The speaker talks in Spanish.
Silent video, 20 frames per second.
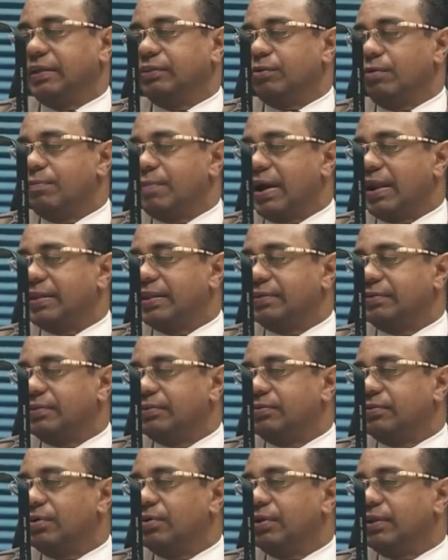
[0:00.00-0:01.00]
Tomar
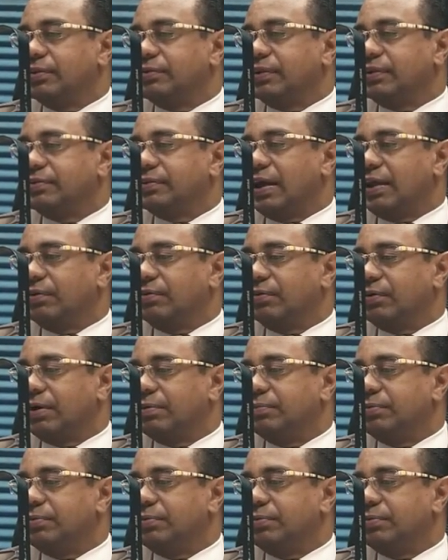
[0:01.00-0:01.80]
decisiones es algo que